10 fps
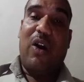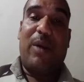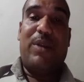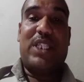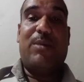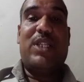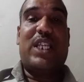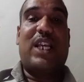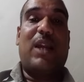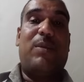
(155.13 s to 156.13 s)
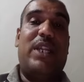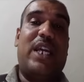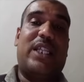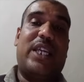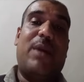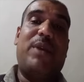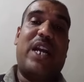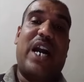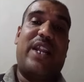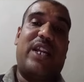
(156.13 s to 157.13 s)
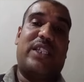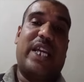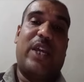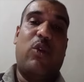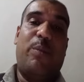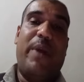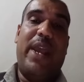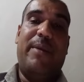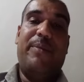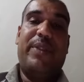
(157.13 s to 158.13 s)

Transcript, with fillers: और हमने सबने संकल्प लिया था कि हम एक कार्यकर्ता के रूप में